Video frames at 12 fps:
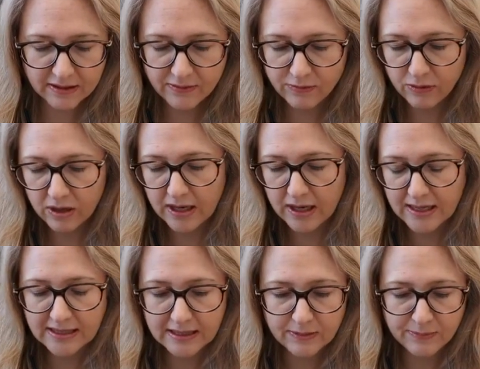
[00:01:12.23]
Voilà,
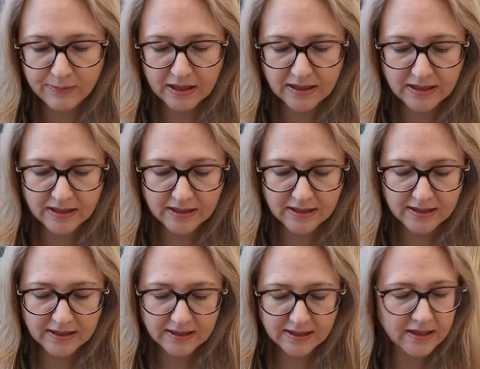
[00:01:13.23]
c'est parti
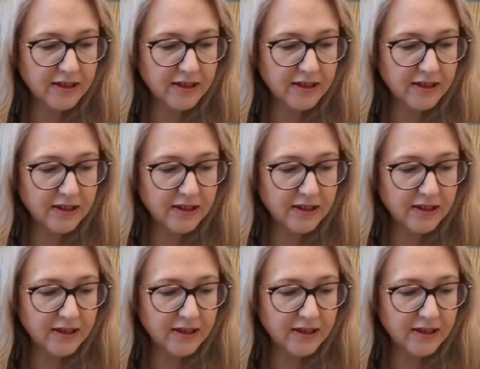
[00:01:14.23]
ici.